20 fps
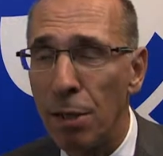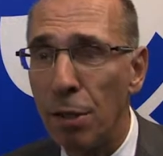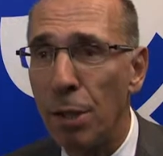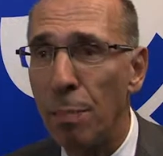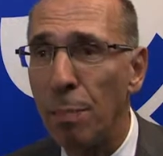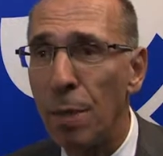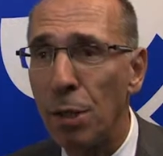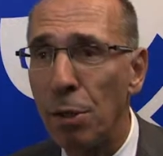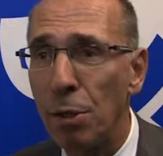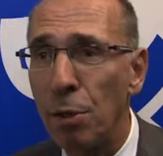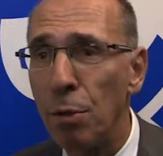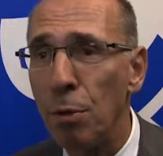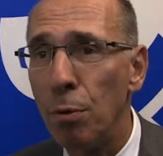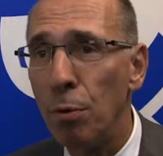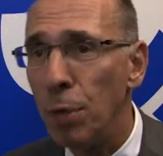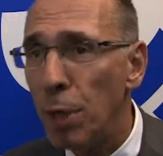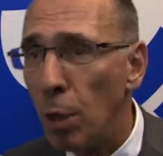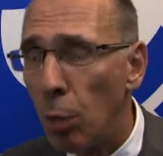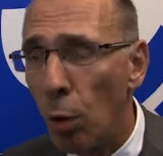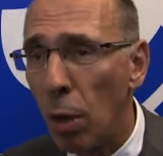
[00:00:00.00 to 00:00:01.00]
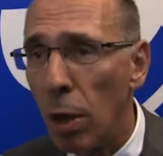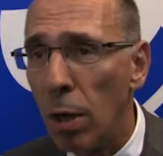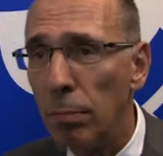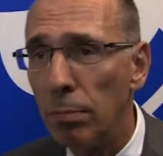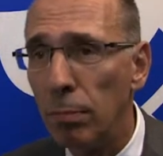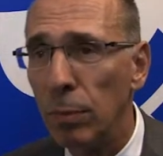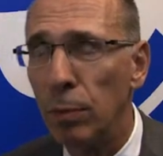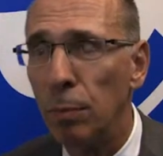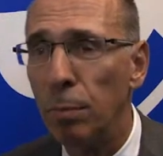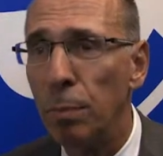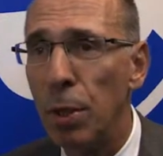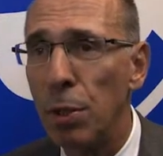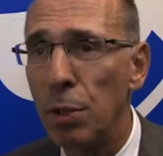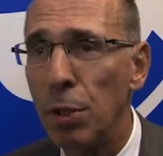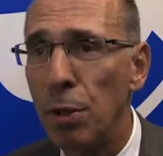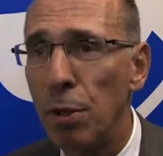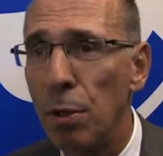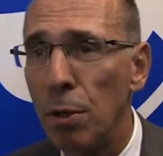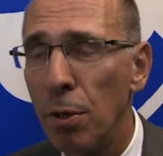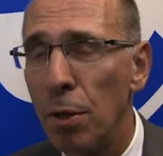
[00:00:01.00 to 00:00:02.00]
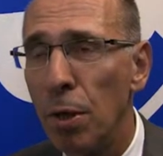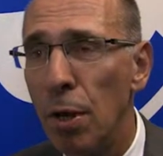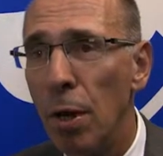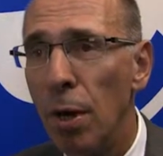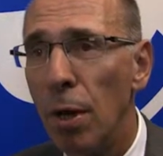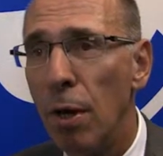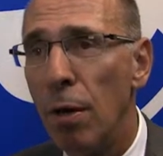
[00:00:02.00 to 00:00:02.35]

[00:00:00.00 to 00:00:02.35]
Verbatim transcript: c'est parce qu'on y croit. On pense que